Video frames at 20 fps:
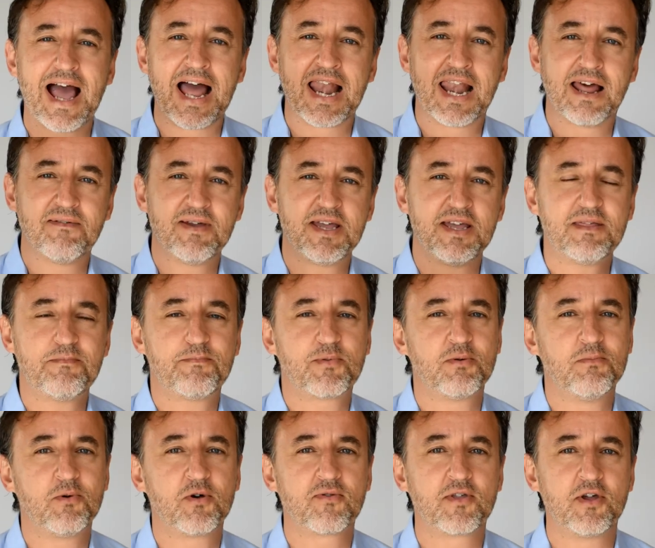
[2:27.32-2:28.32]
a la vez
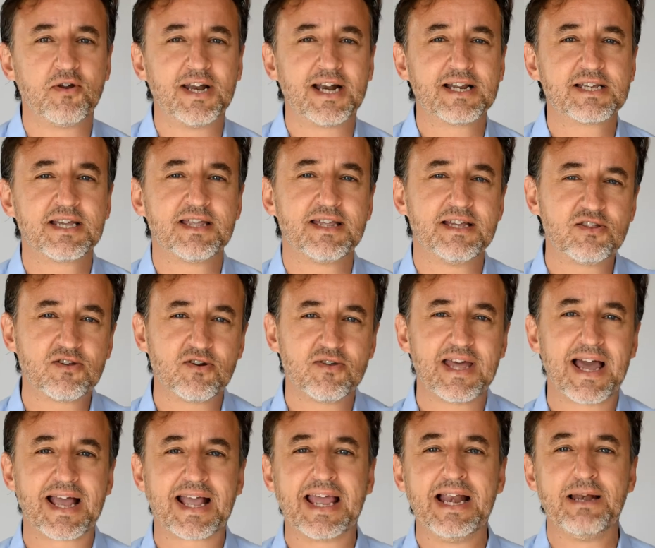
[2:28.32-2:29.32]
promocionarse dentro de
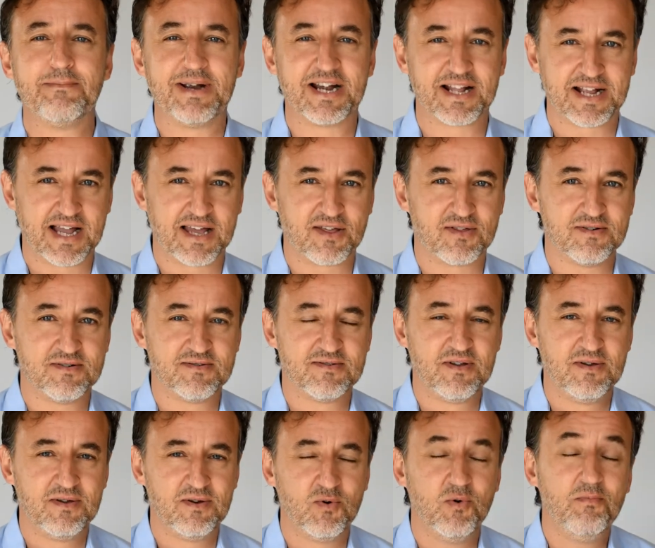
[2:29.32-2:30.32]
aquel mercado.
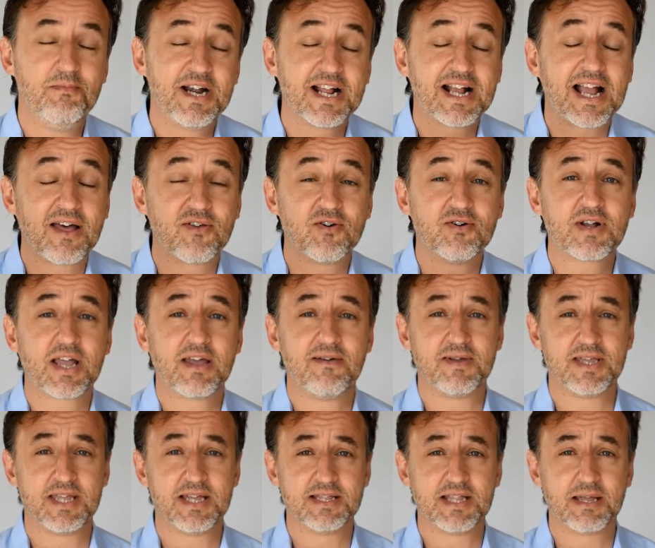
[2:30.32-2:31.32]
Un mercado que
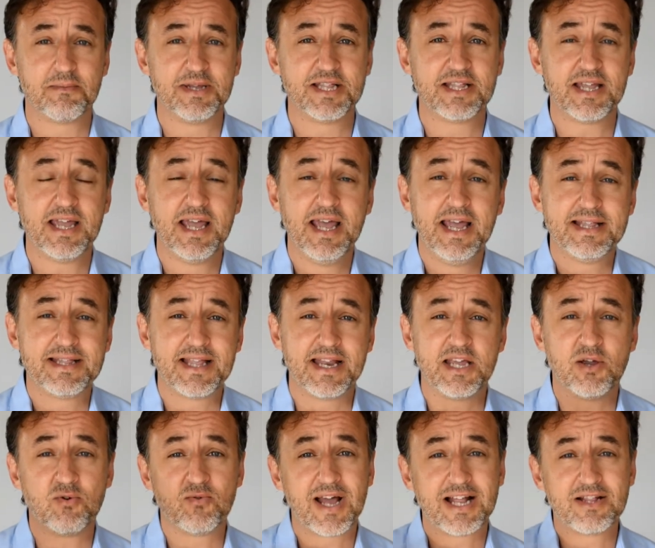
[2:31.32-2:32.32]
evidentemente
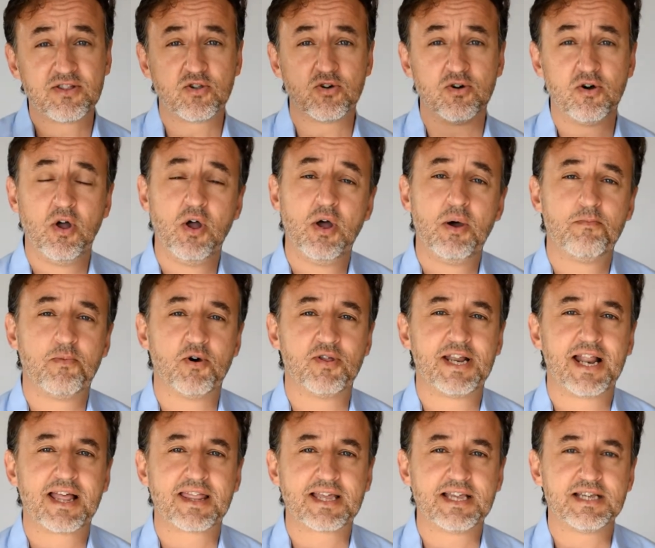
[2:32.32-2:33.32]
tenía un alto
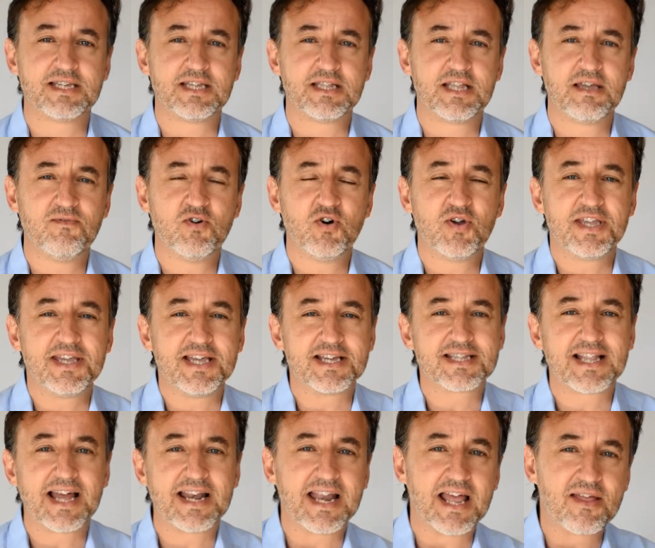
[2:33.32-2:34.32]
poder adquisitivo y
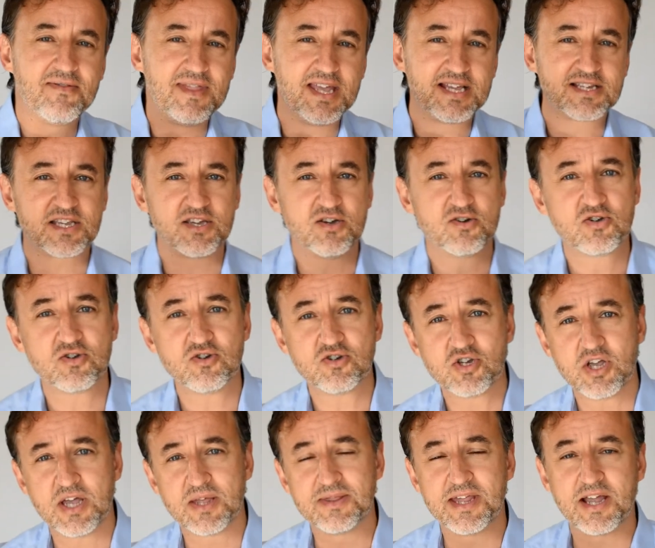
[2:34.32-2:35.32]
están
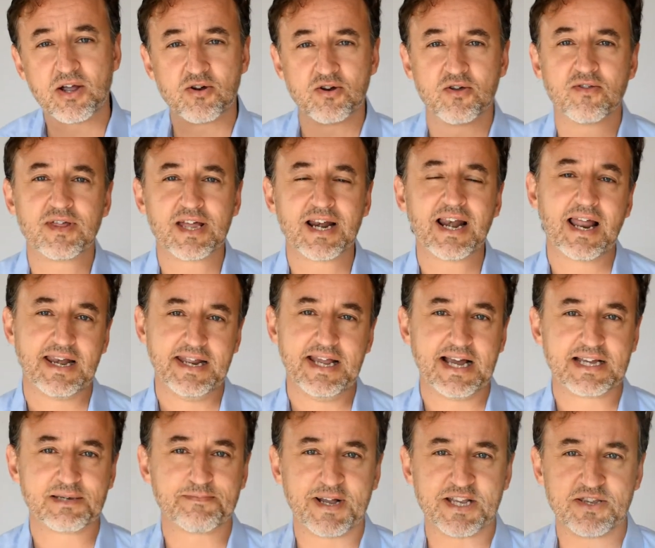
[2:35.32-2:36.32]
deseosos de conocer la
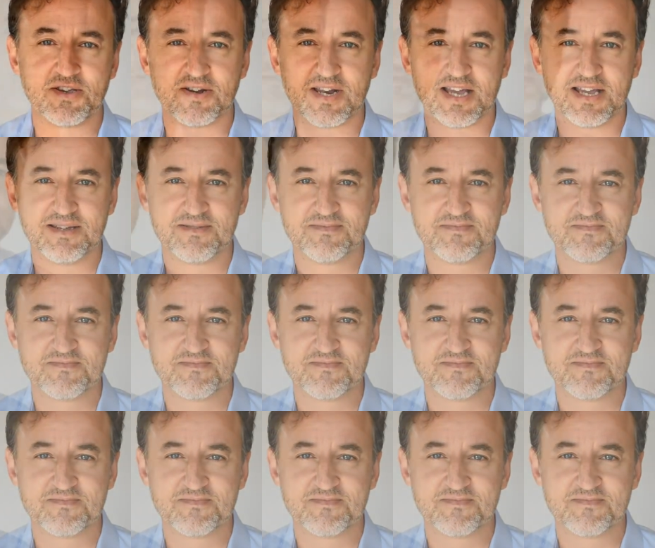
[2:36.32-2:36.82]
Liga Española.